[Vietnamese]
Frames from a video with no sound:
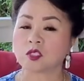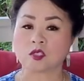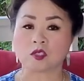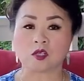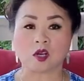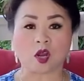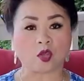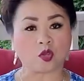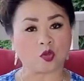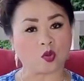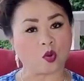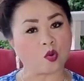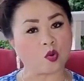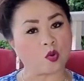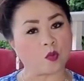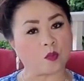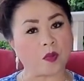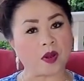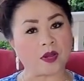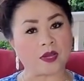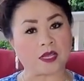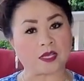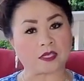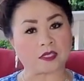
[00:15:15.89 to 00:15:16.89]
là yếu của
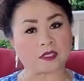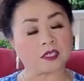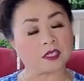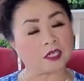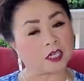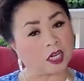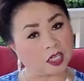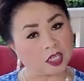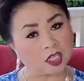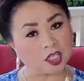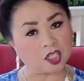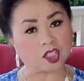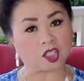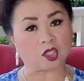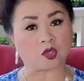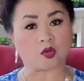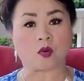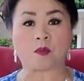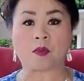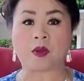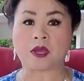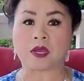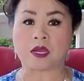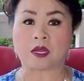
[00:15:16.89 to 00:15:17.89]
bao nhiêu sự lấy những chỉ yếu
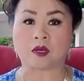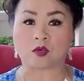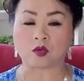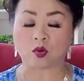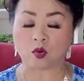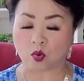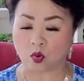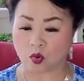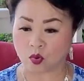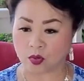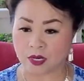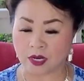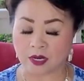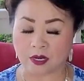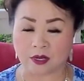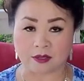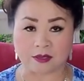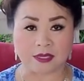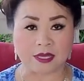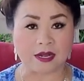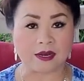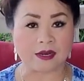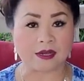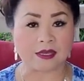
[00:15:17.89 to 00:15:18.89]
bao nhiêu cho cố li lại
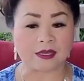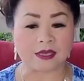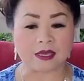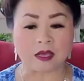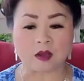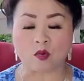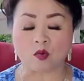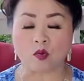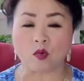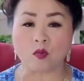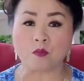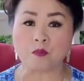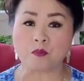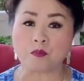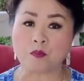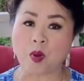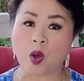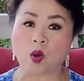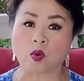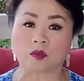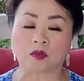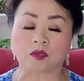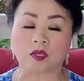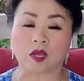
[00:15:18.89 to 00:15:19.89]
thiên này chỉ cũng
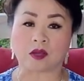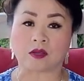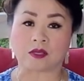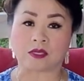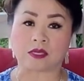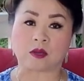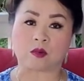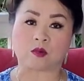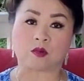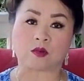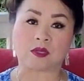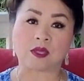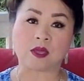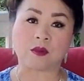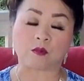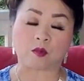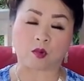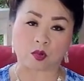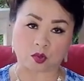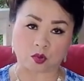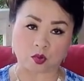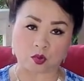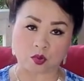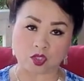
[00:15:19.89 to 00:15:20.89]
bao tờ chỉ cũng thiên
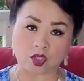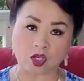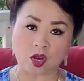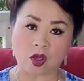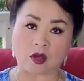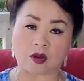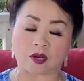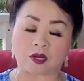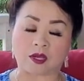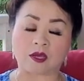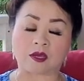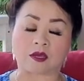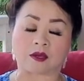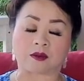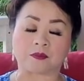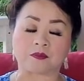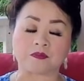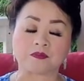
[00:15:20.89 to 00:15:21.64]
một tu trò nữa